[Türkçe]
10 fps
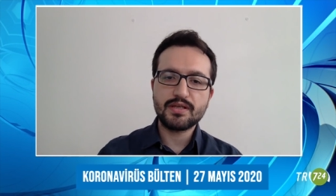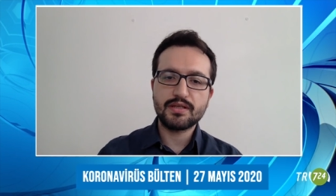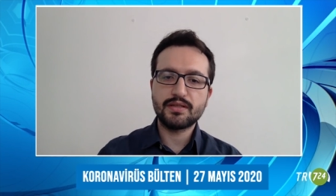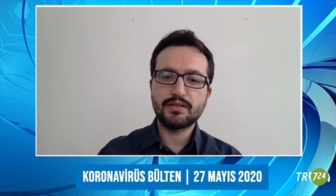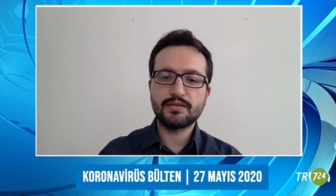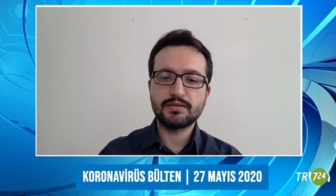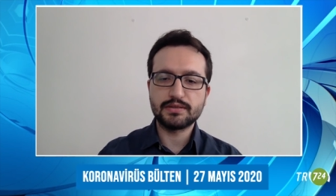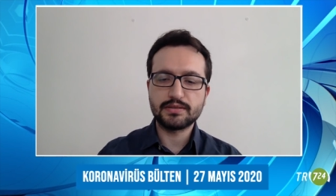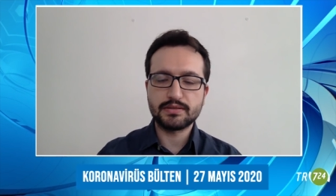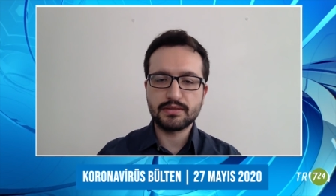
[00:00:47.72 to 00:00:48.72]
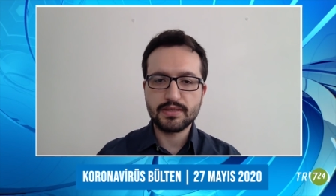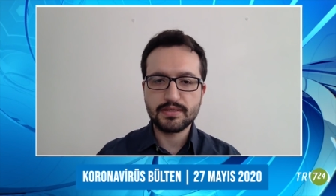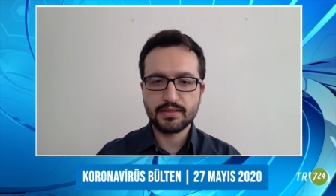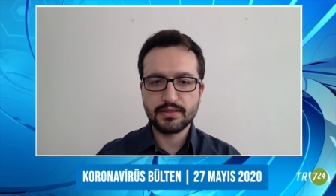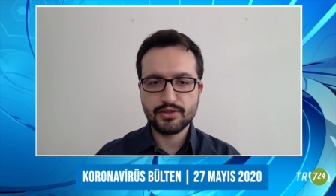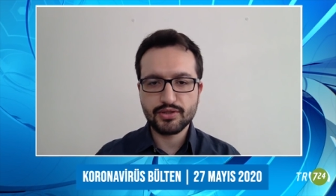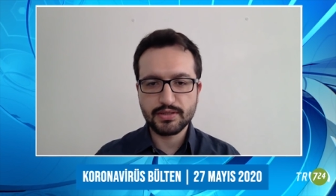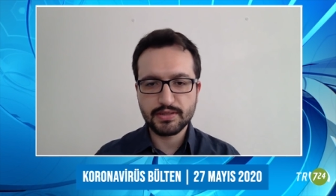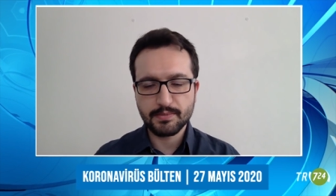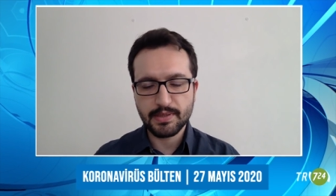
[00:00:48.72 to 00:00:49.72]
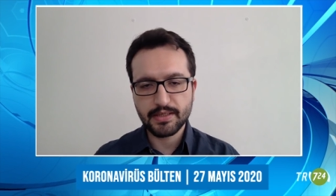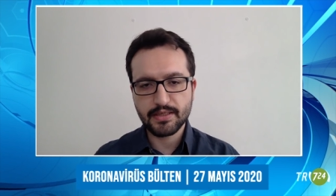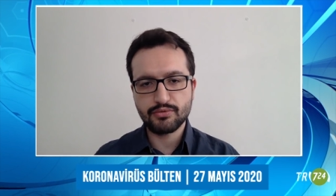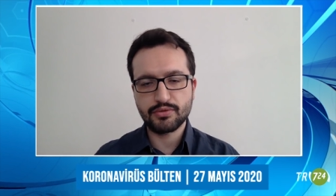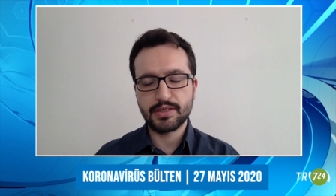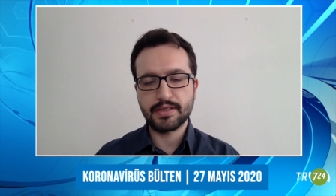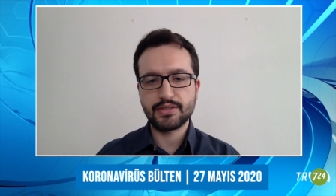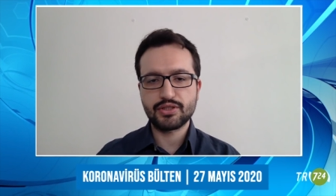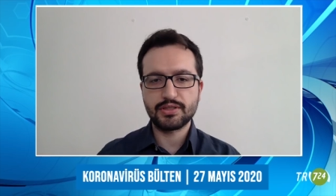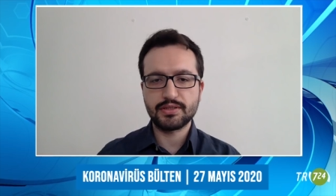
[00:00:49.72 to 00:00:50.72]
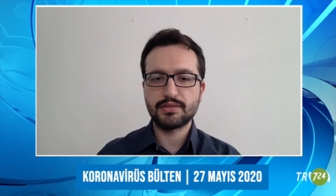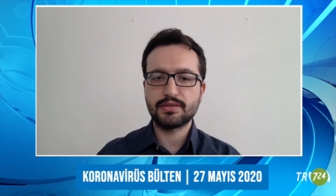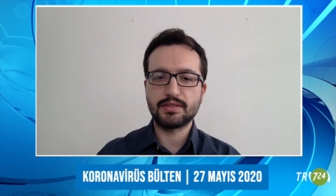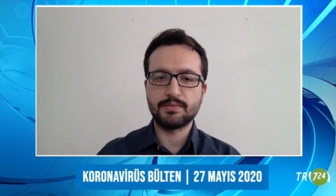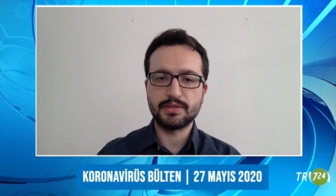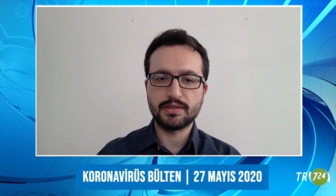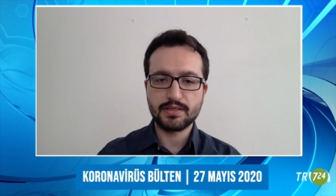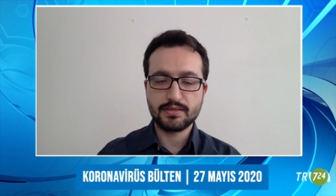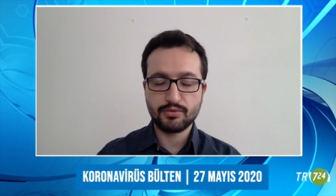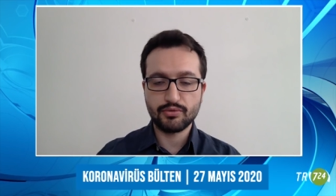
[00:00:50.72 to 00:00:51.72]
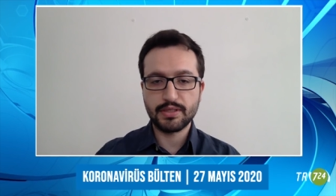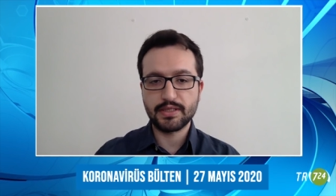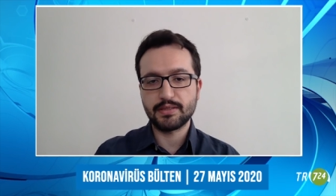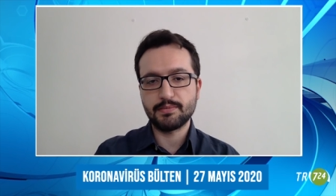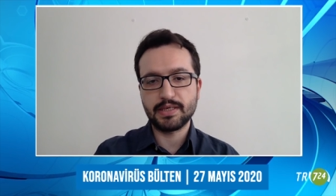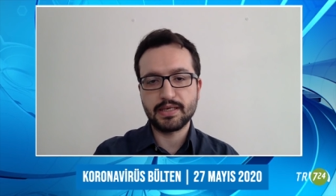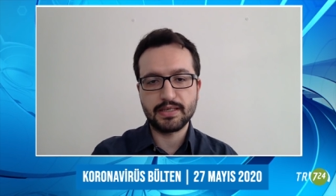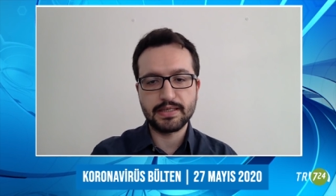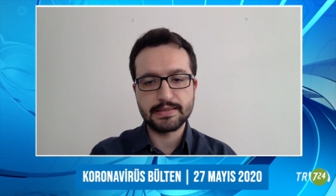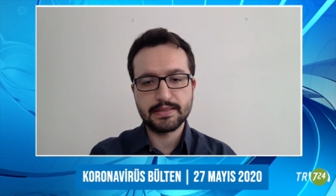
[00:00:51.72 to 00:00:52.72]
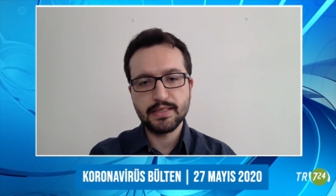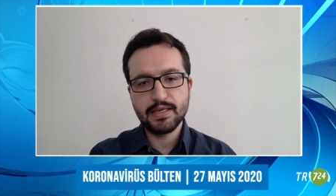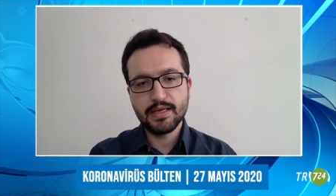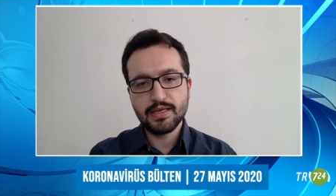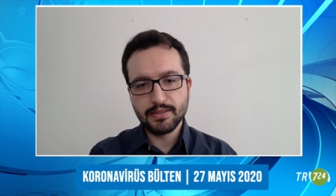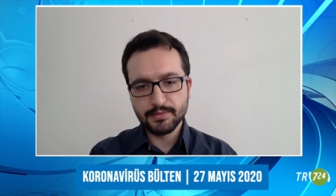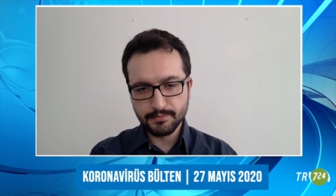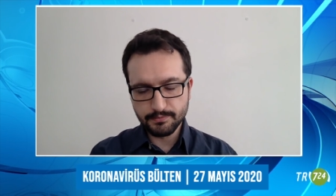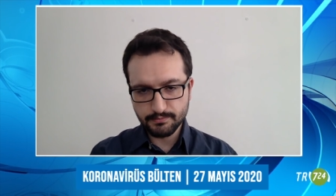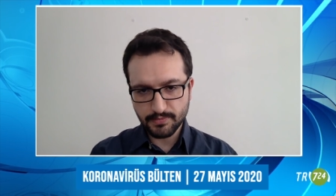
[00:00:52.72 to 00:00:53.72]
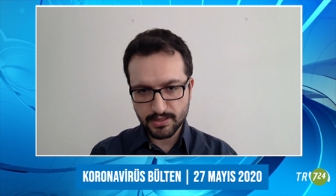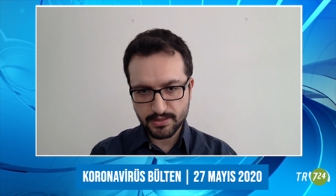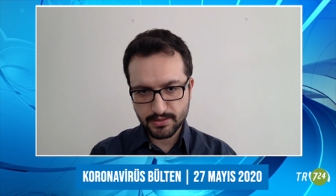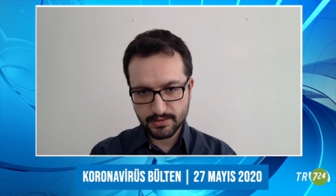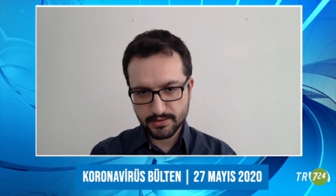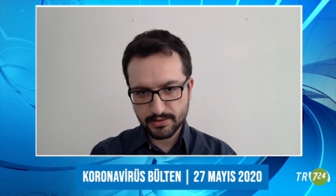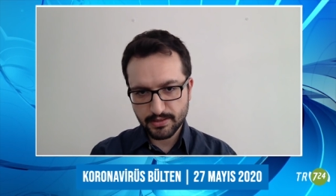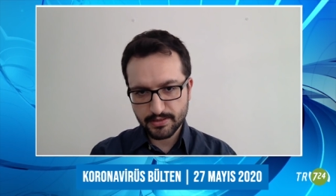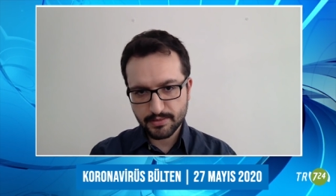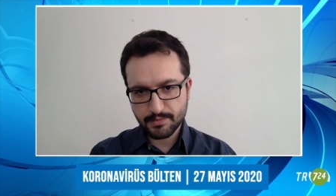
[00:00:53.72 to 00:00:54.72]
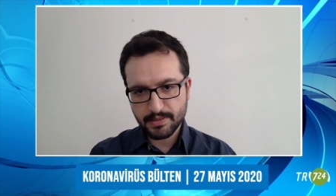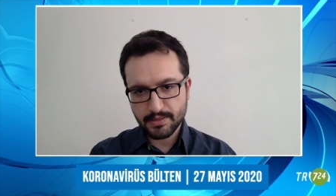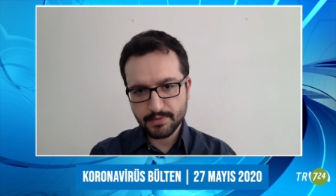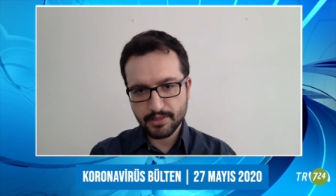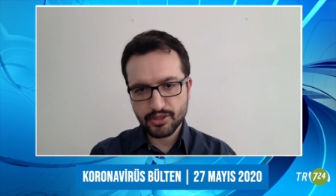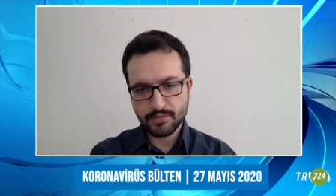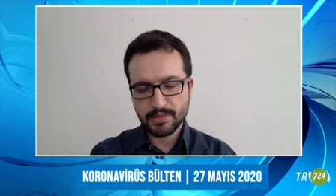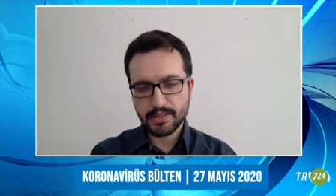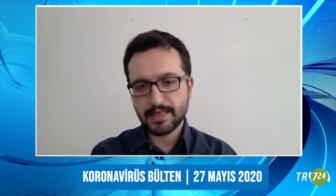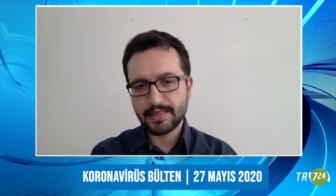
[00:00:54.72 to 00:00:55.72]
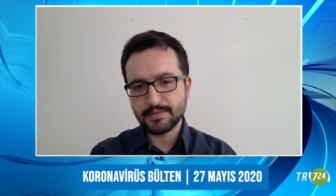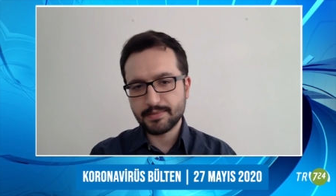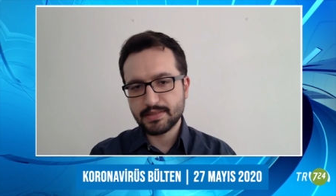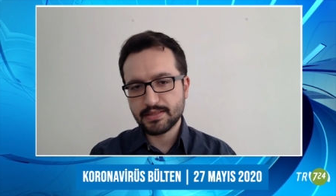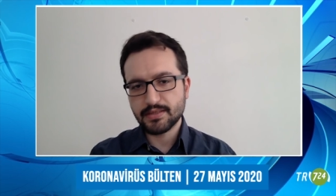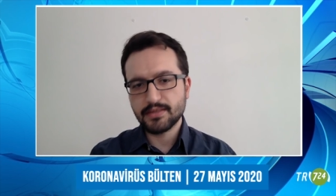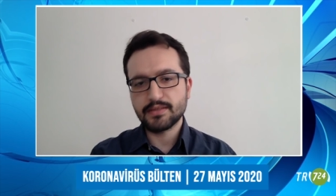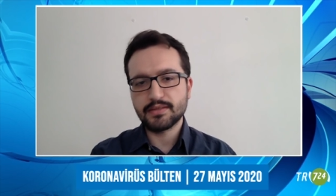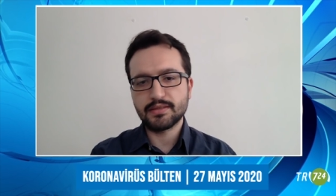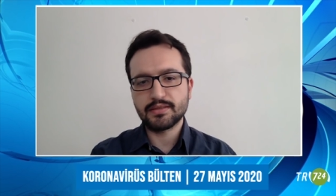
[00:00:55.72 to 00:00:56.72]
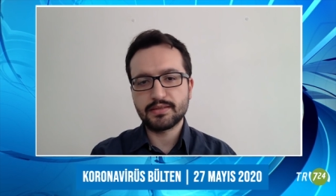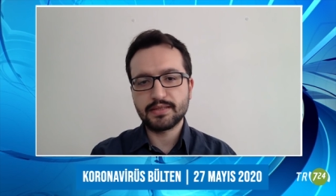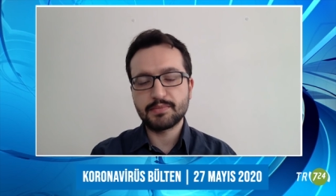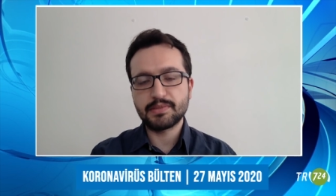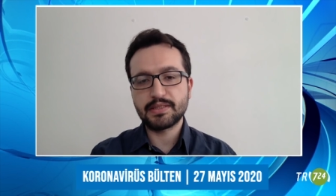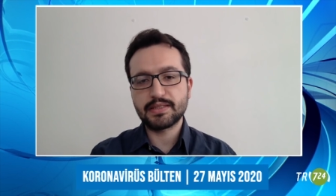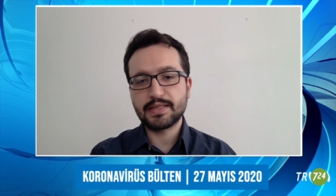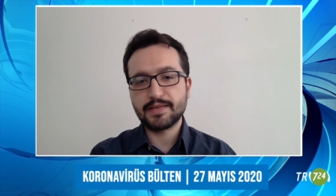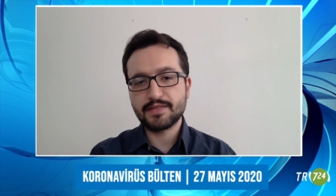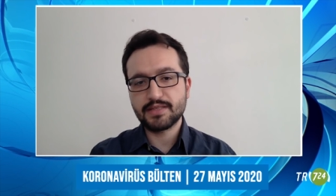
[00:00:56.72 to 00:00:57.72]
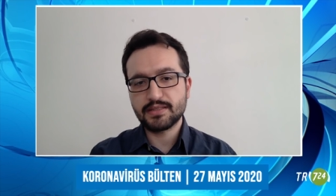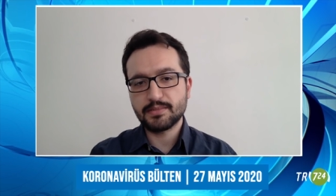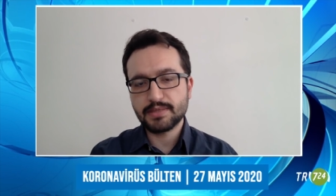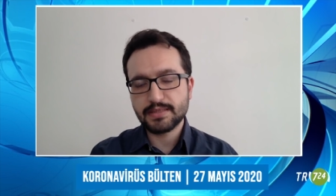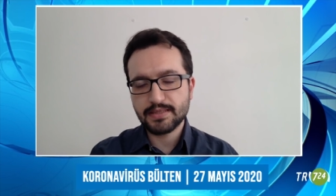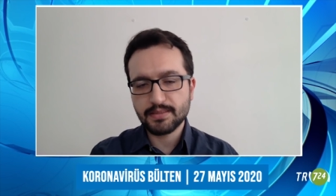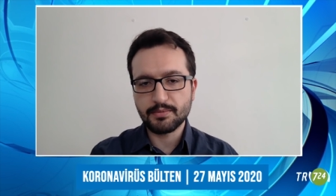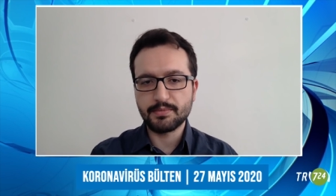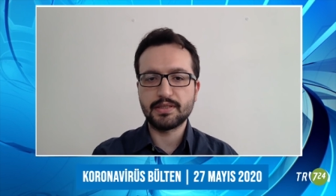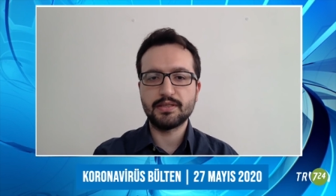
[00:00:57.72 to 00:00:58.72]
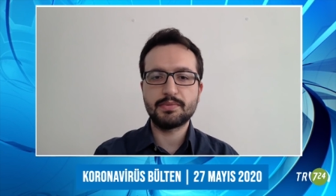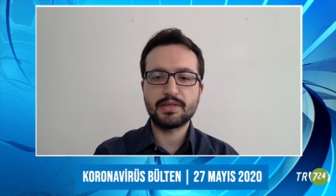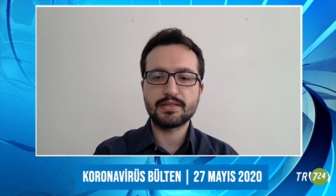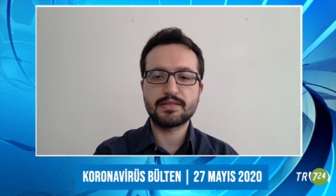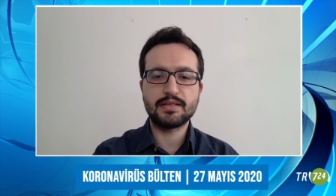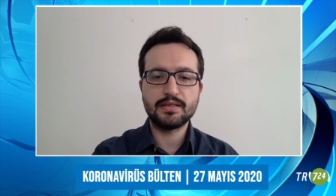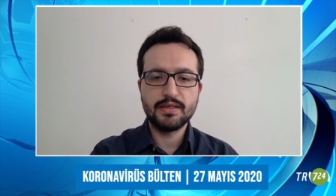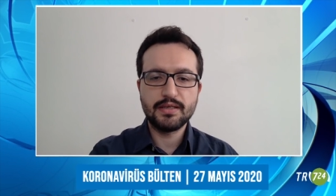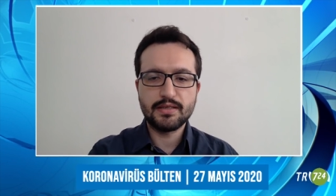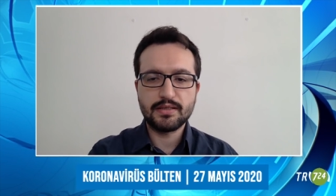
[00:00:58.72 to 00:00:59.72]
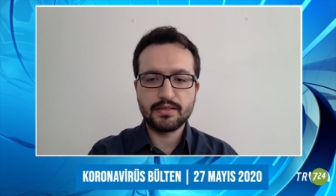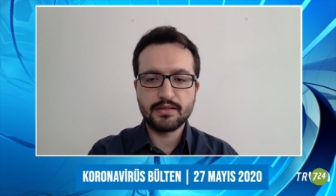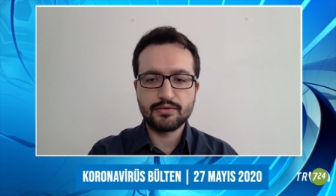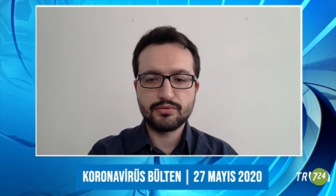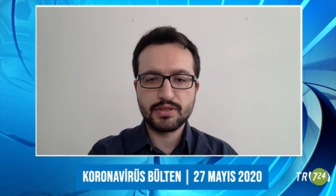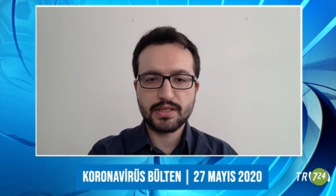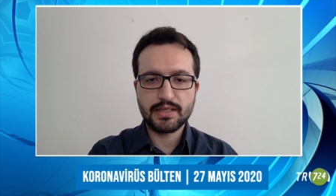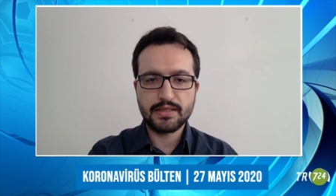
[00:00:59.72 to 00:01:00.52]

ya da e, hastalığın çıktığı merkez ülkeleri Çin gibi Asya ülkeleri gibi yerlerde hastalığın artık belli bir aşamaya gelmesi, e, tedbirlerin gevşetilmesi sebebiyle biraz da e, dünya